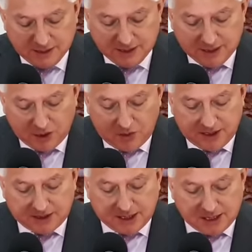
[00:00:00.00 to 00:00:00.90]
y no
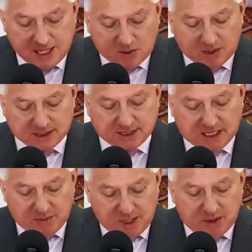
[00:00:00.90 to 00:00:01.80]
entendieron hasta
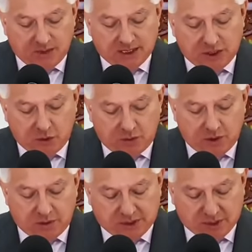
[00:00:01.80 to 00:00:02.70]
que vino el
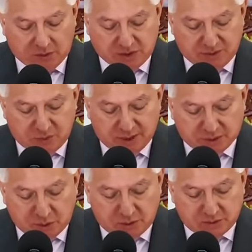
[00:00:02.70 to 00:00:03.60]
diluvio y se los llevó a
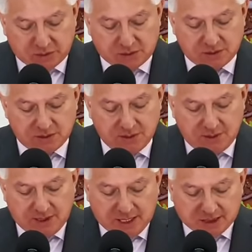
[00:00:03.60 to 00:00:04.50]
todos,
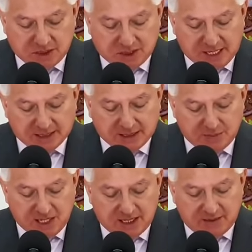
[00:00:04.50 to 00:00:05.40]
así será
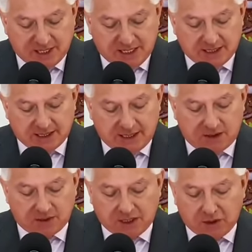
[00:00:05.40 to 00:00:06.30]
también la venida del
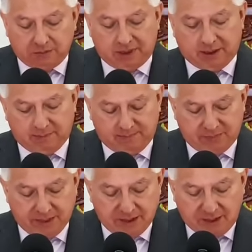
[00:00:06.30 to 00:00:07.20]
Hijo del Hombre.
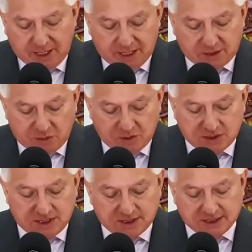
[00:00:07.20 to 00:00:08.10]

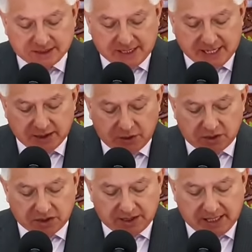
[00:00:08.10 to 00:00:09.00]
Entonces estarán
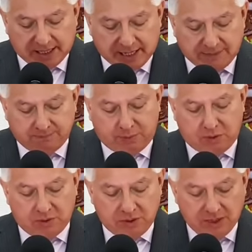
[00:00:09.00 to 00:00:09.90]
dos en el
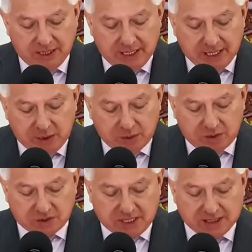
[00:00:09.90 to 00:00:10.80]
campo, el
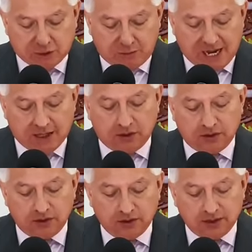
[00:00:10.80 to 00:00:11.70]
uno será tomado